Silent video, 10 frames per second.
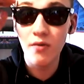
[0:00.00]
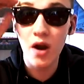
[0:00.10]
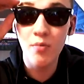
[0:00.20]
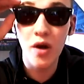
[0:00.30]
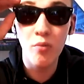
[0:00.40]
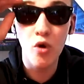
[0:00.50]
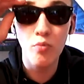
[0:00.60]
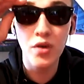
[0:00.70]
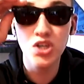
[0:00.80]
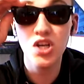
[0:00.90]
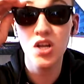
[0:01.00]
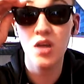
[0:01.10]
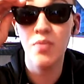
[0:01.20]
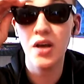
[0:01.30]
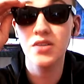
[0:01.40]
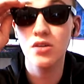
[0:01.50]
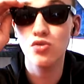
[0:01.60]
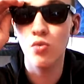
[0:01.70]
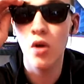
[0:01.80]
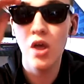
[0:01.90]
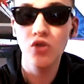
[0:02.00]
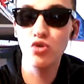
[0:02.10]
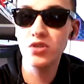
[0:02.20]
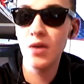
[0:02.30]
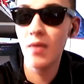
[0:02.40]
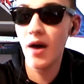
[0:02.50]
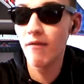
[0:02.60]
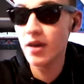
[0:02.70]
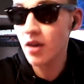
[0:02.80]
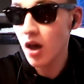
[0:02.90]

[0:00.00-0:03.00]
Voilà, par rapport au PSG, les Parisiens sont deuxième avec